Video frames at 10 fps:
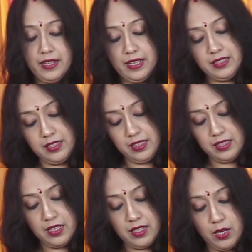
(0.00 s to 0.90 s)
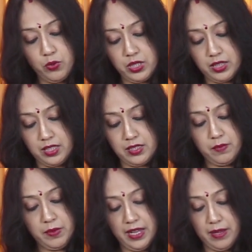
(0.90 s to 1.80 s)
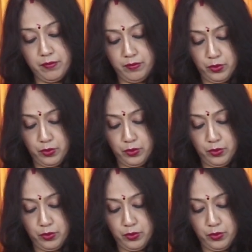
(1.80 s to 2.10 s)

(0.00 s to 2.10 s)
ये छत्तीसगढ़ का कोशा तसर भी है